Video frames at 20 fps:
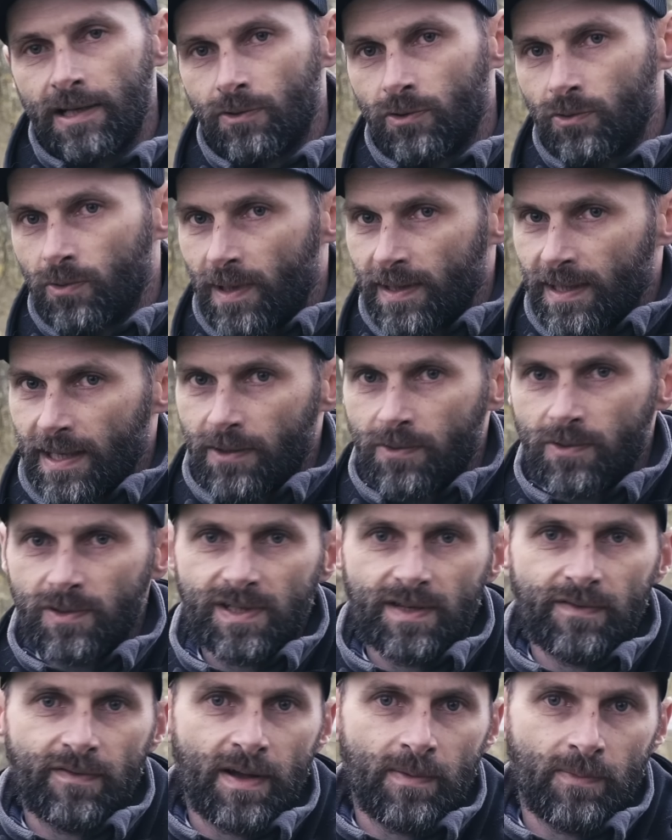de droite à gauche,
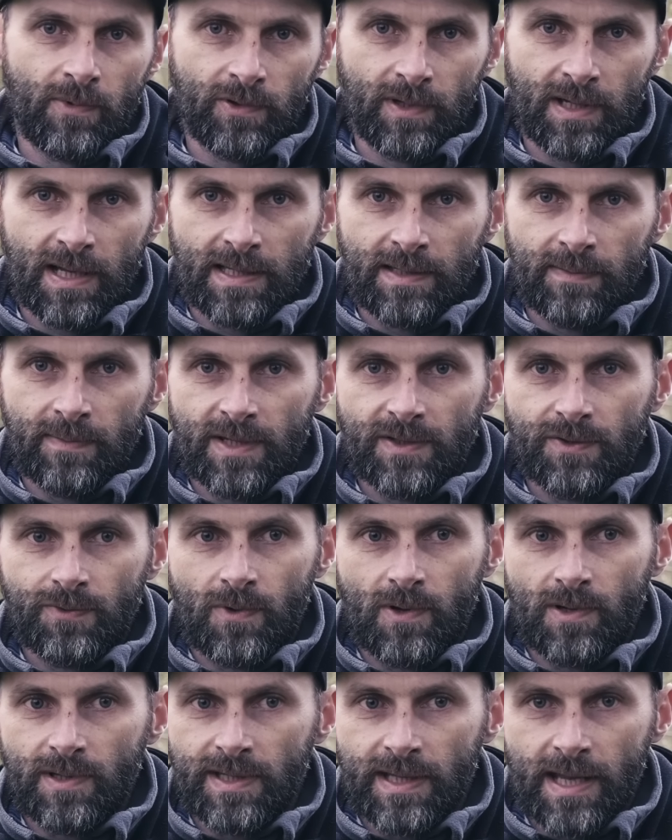c'est vraiment de
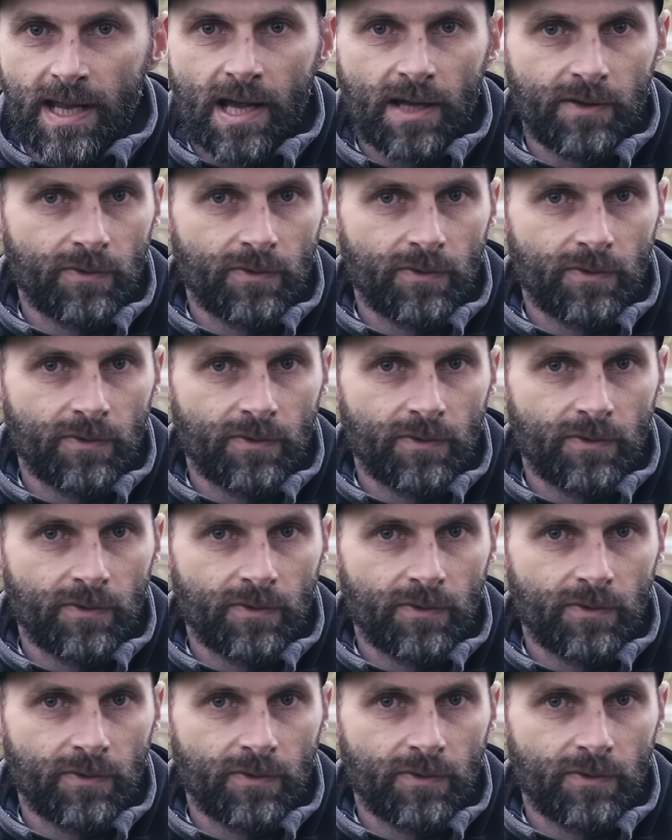l'animation en linéaire.